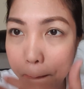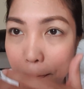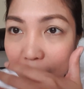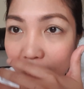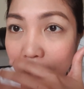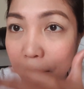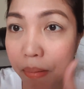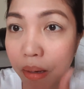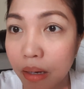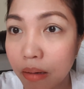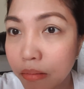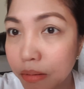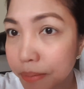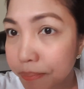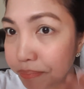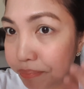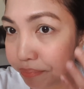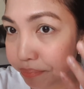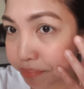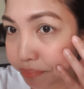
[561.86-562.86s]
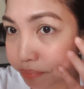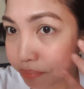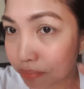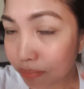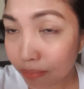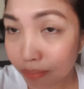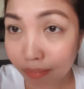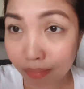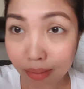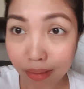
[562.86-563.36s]
Grabe ho. Oh.
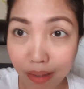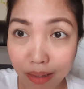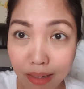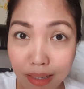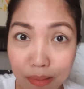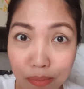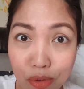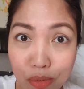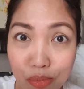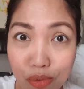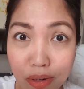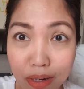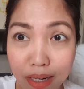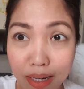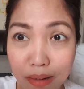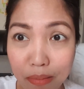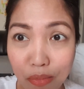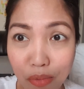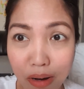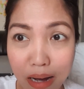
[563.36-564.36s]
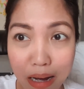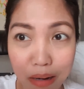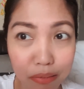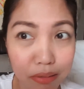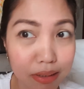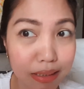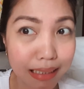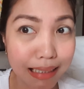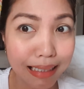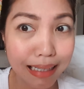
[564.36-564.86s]
Namumula na yung mukha ko
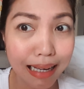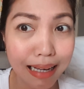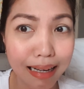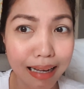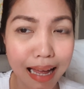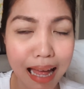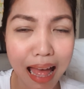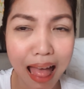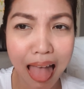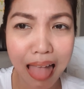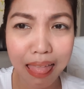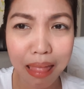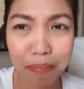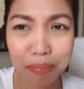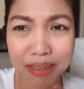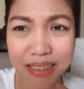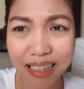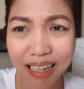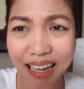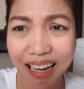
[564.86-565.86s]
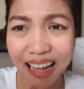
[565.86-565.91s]
sa anghang. Tapos,